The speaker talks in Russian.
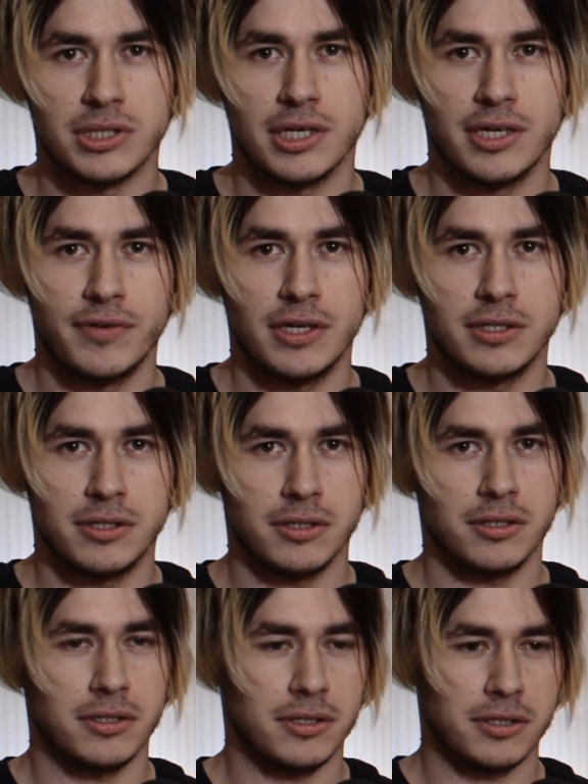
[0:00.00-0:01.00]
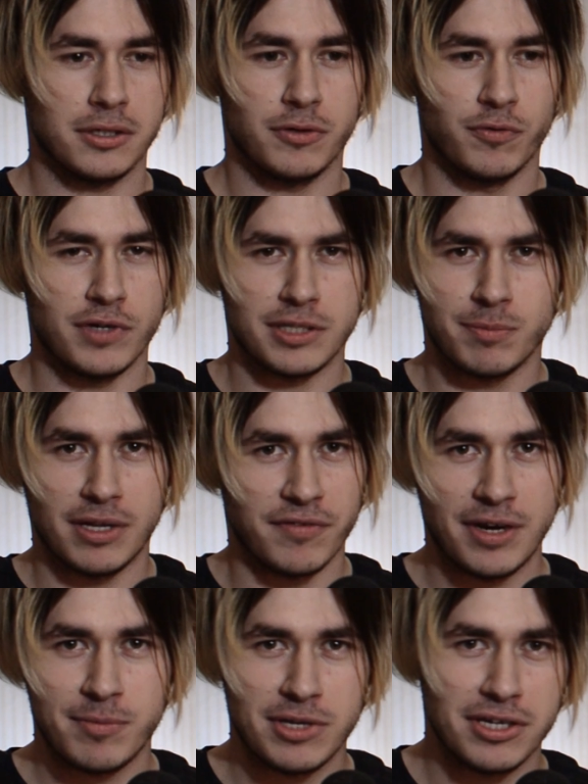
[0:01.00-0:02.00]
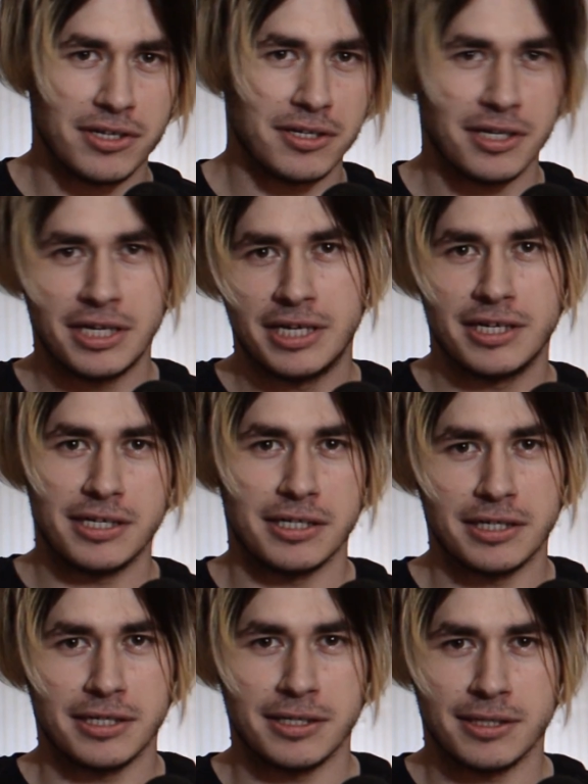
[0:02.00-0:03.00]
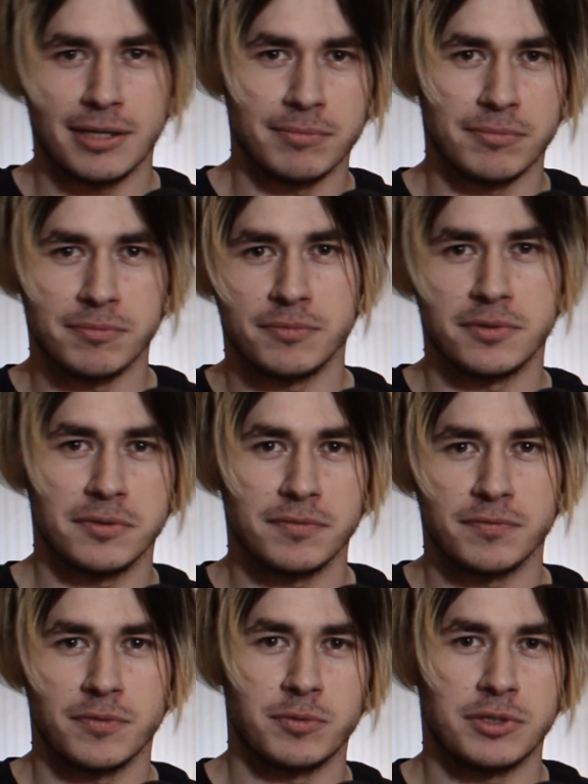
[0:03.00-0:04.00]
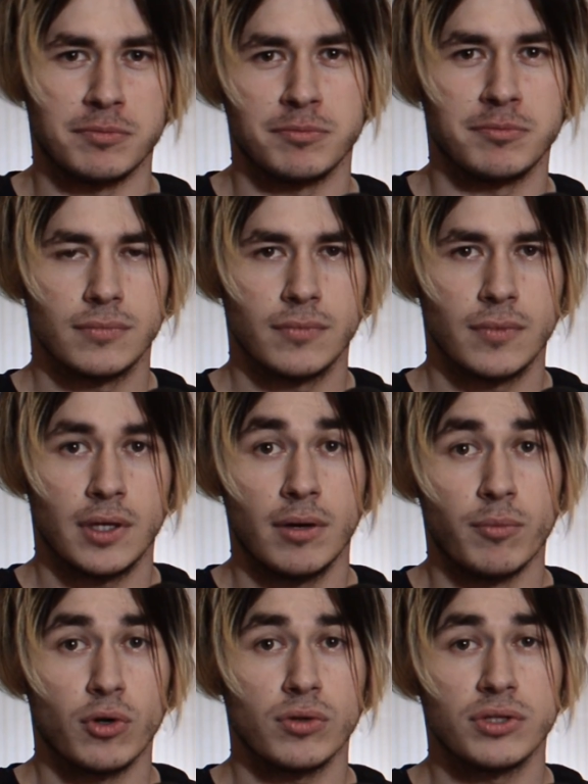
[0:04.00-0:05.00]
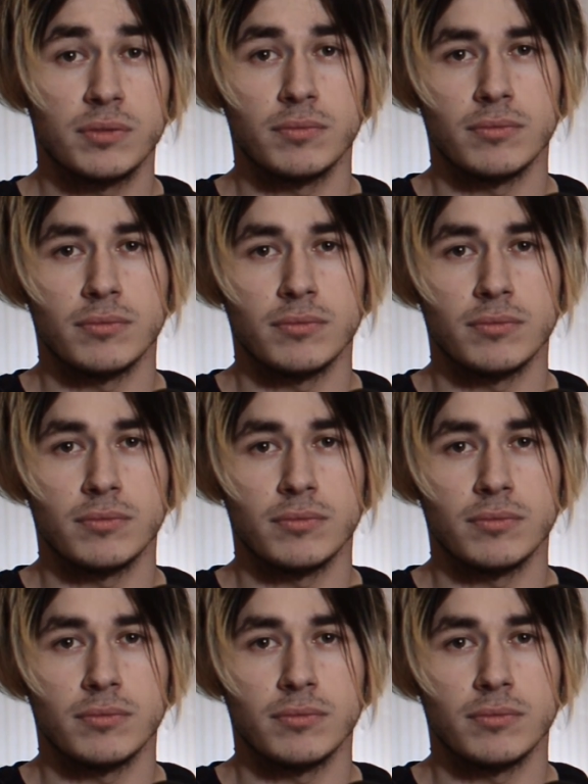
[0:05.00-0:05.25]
Как говорят, э, у вас мало времени, э, там, э, в общем, moral